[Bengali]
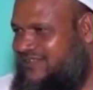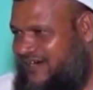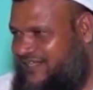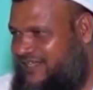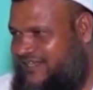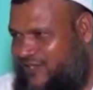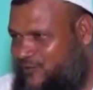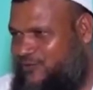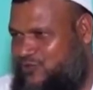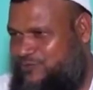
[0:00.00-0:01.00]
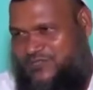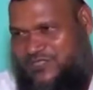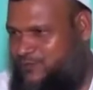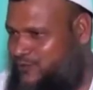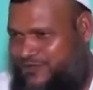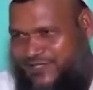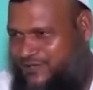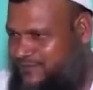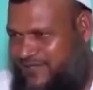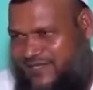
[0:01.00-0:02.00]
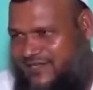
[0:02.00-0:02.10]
দাঁড়িয়ে নিয়মিত পেশাব করতে হবে